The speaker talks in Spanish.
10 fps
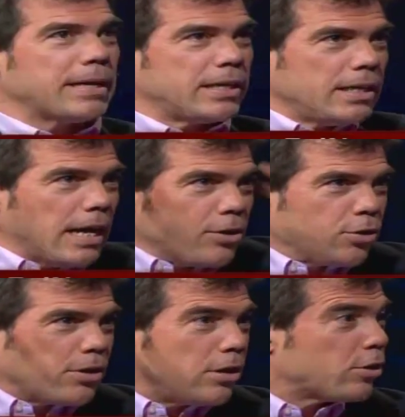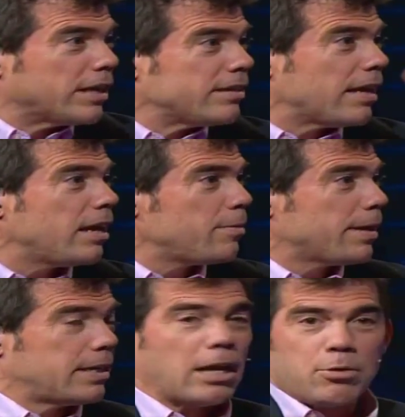imaginario, desde lo que está en el
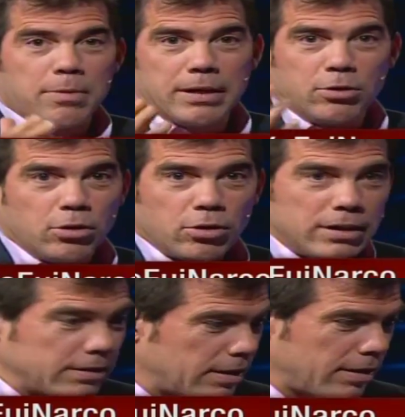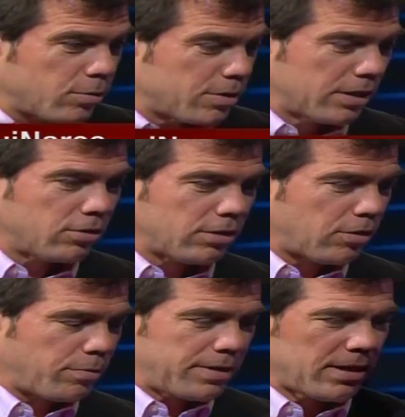imaginario, imagino de los que están escuchando
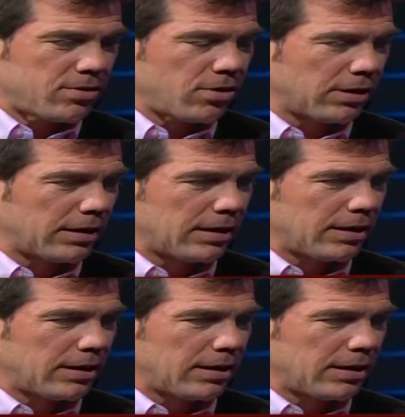esta conversación.